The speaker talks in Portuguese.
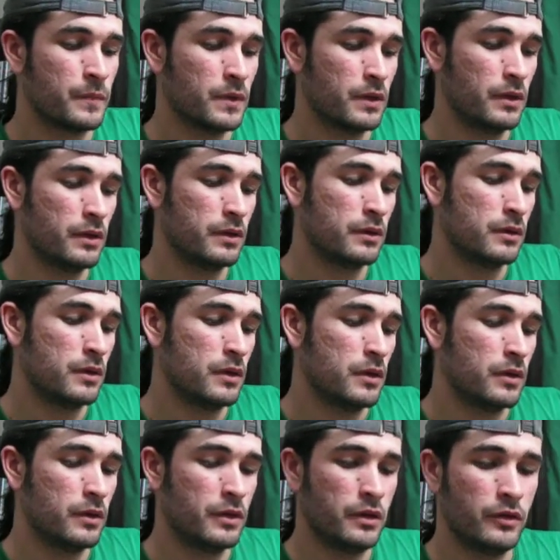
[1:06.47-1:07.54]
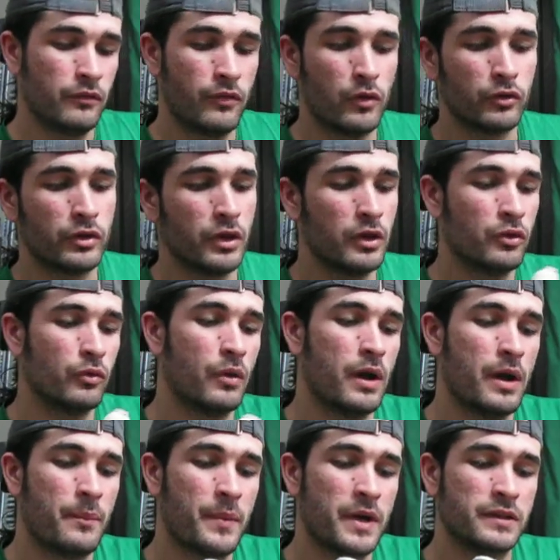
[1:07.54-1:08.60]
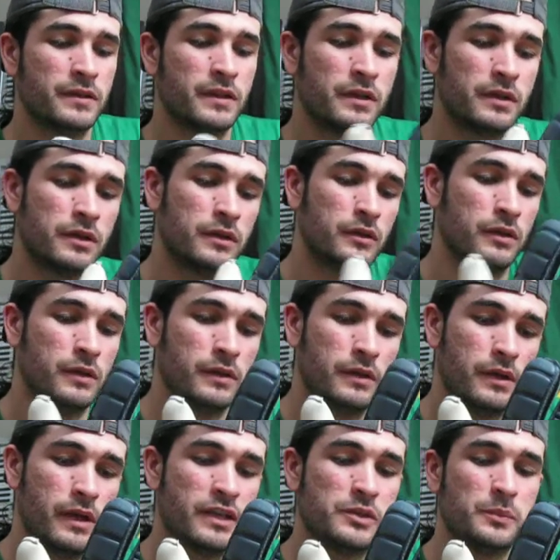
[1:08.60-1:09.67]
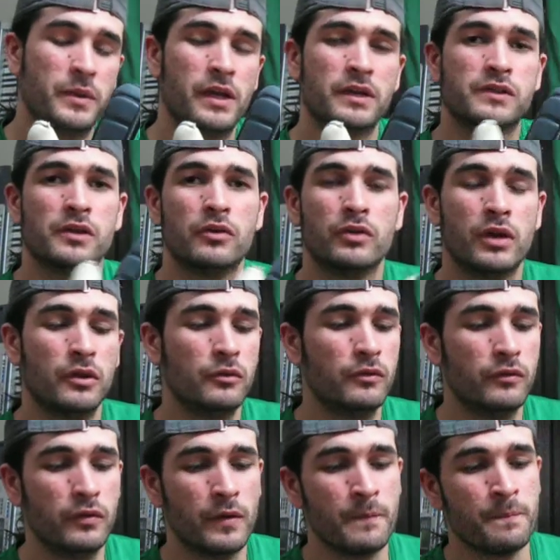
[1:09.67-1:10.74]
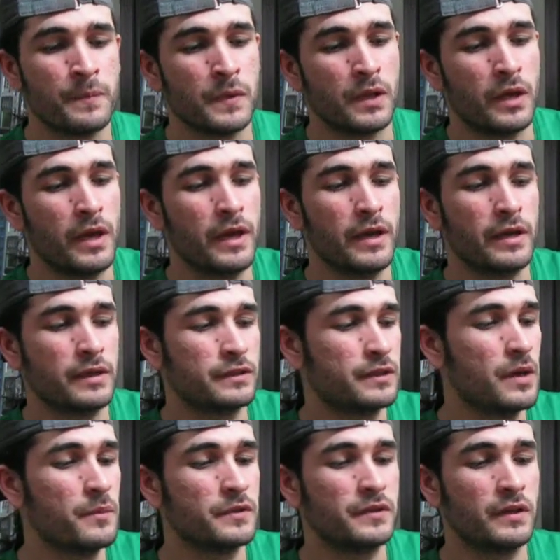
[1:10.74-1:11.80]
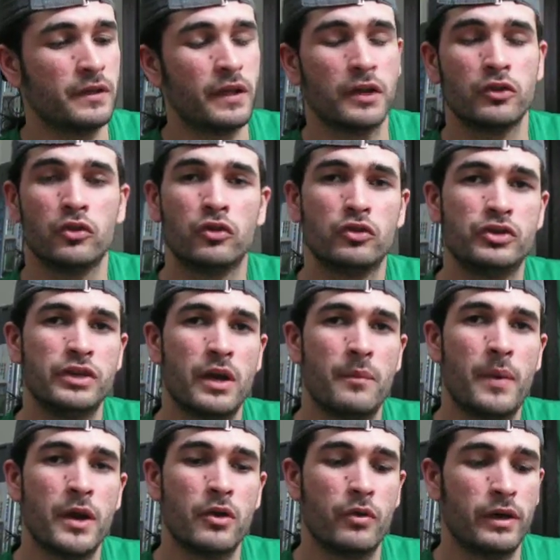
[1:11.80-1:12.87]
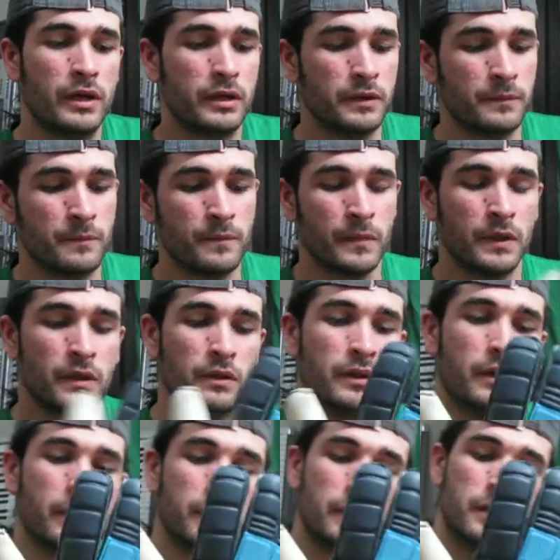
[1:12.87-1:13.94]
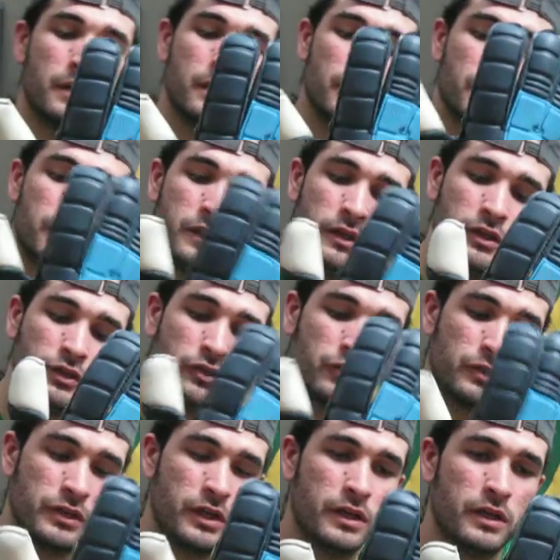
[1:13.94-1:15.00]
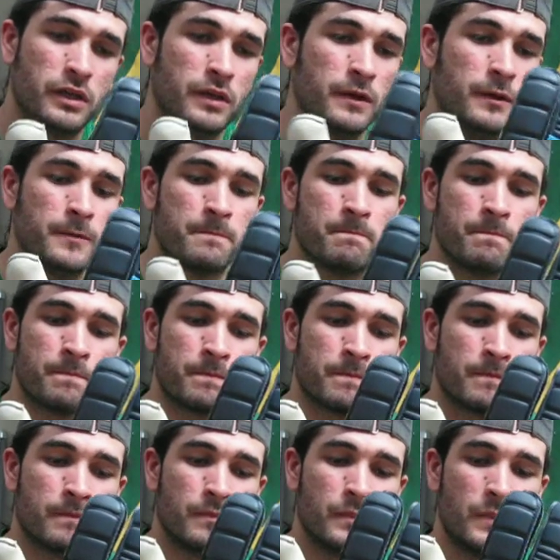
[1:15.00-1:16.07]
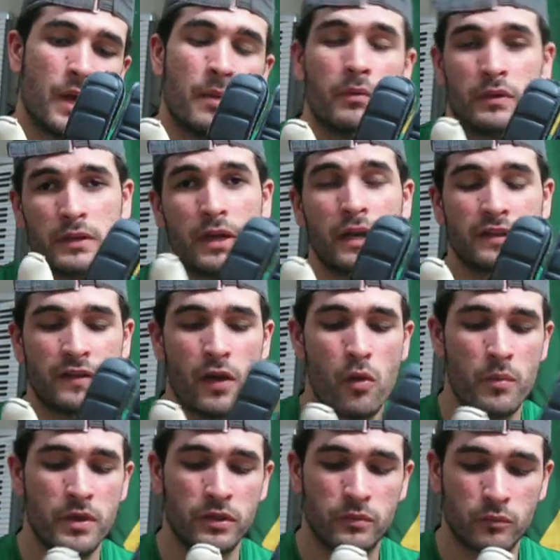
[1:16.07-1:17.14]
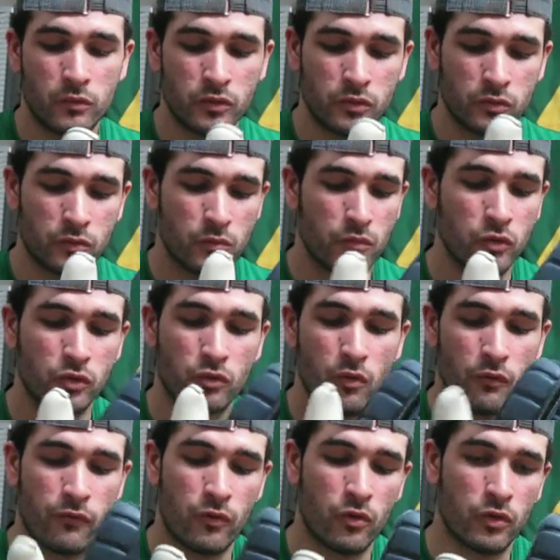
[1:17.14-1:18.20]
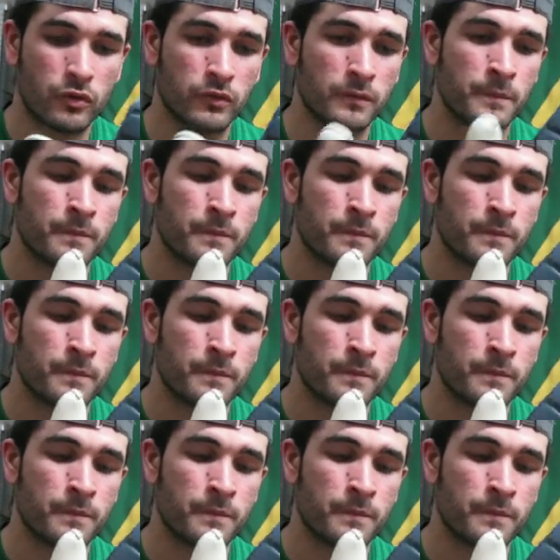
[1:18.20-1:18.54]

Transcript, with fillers: Né? E voltando à parte da, da, da respiração da luva, é, chama-se a tecnologia BioAling, né? que isso te dá, traz realmente muito, muito conforto.